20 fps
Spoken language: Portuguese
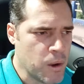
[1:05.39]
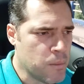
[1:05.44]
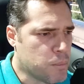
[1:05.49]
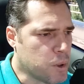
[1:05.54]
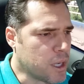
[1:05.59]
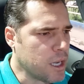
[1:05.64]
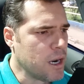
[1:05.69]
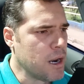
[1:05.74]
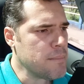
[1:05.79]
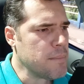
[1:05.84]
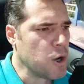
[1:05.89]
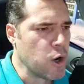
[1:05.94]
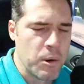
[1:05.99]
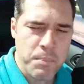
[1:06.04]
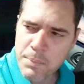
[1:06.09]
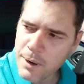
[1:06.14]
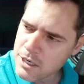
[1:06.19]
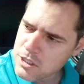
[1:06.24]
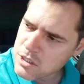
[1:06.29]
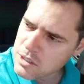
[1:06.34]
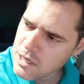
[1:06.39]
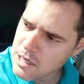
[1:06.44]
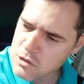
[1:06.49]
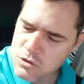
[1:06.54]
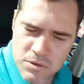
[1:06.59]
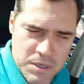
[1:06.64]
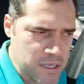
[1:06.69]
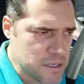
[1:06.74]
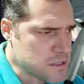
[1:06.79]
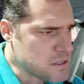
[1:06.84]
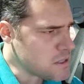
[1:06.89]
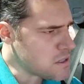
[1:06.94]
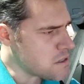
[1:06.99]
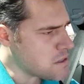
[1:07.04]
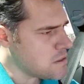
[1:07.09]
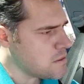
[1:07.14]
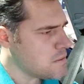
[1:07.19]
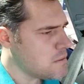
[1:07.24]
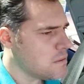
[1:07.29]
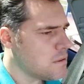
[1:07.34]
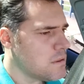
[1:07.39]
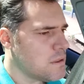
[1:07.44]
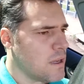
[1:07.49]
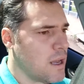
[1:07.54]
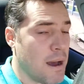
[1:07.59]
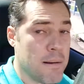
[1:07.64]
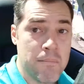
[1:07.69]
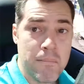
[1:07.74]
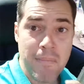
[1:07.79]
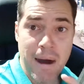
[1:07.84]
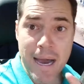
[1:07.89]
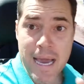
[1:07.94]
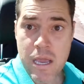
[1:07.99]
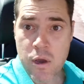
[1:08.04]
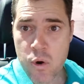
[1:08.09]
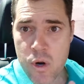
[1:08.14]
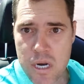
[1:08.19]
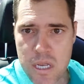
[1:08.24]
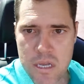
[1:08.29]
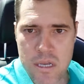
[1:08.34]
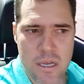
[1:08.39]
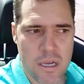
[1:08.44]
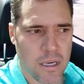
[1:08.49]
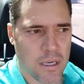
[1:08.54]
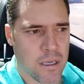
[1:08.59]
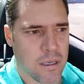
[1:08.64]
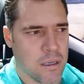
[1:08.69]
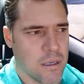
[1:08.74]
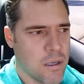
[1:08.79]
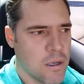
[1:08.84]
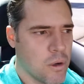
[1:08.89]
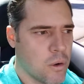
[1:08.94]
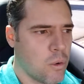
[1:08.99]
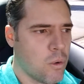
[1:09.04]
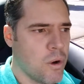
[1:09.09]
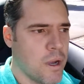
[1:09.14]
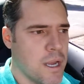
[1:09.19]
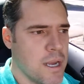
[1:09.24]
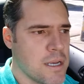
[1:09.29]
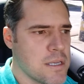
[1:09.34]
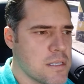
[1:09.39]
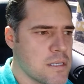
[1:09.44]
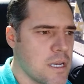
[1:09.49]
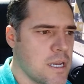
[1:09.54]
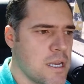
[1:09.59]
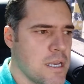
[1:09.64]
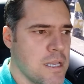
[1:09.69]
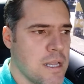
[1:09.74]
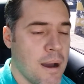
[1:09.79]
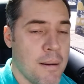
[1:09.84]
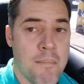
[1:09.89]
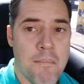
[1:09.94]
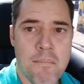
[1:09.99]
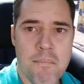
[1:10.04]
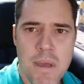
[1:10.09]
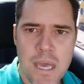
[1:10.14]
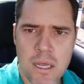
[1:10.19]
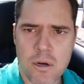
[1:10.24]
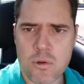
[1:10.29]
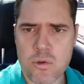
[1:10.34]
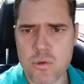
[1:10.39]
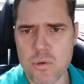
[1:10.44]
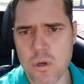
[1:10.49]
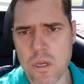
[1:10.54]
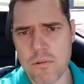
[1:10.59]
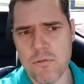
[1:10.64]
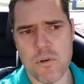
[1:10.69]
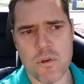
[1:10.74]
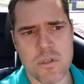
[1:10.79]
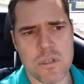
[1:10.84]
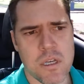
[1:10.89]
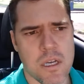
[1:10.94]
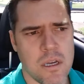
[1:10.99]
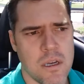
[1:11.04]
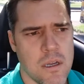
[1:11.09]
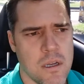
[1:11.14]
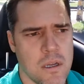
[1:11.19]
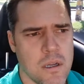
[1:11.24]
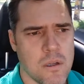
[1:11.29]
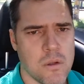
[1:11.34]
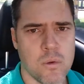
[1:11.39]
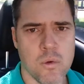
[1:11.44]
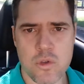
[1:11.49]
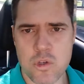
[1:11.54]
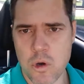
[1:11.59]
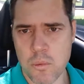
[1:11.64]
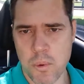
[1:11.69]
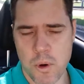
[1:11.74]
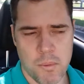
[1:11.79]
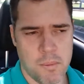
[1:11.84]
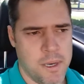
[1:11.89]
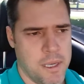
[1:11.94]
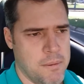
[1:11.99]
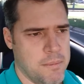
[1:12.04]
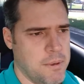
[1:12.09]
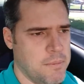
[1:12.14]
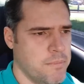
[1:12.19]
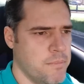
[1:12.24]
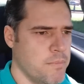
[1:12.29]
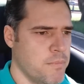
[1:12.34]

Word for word: Porque na maior parte das vezes, a maioria conhece ainda menos do que você do seu problema.